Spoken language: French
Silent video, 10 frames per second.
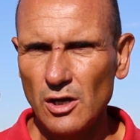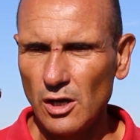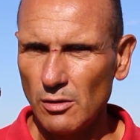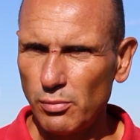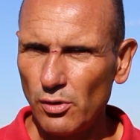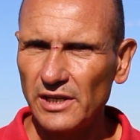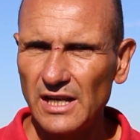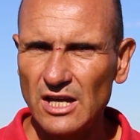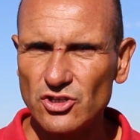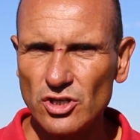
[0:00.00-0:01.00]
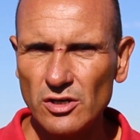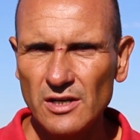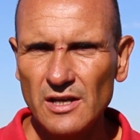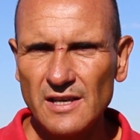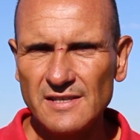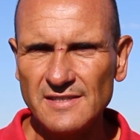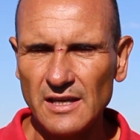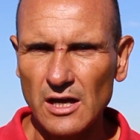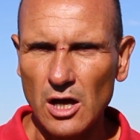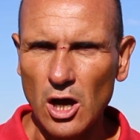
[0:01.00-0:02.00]
Un bon réglage,
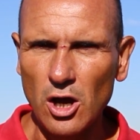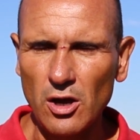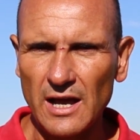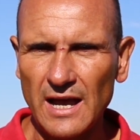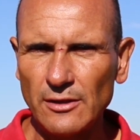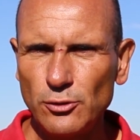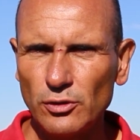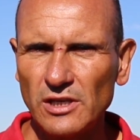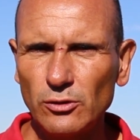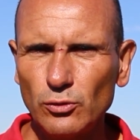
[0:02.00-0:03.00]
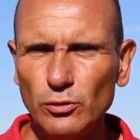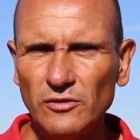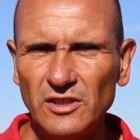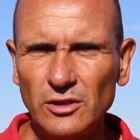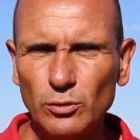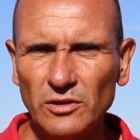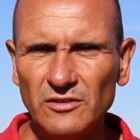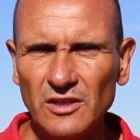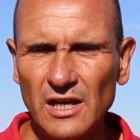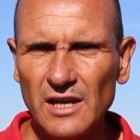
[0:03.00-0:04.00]
c'est 1 à 2 quintaux de
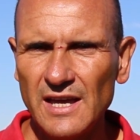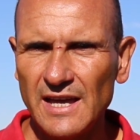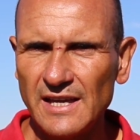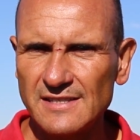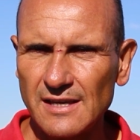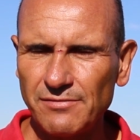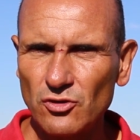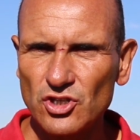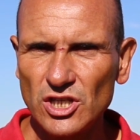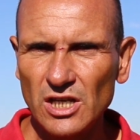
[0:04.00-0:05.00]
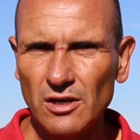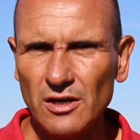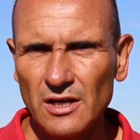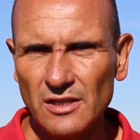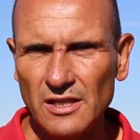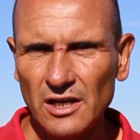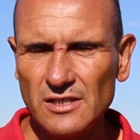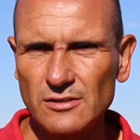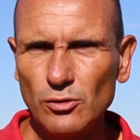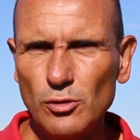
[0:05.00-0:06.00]
sécuriser et s'affranchir des
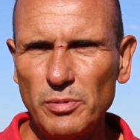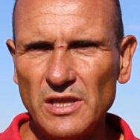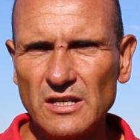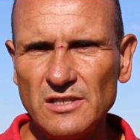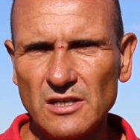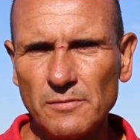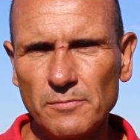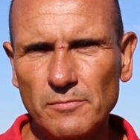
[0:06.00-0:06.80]
risques de pénalité.